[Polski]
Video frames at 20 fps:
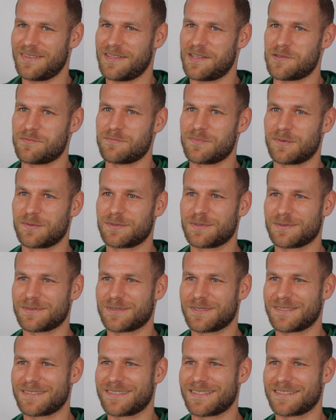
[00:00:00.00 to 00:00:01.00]
kim bym chciał
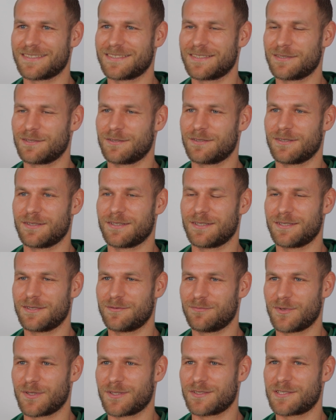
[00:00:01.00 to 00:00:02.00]
zostać? Och,
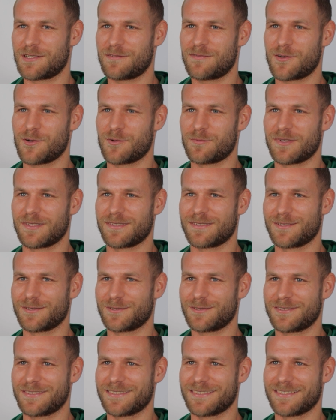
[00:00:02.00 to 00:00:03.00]
moje drzewko
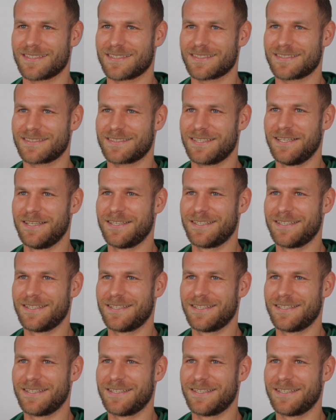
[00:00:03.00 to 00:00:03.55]
umiejętności jest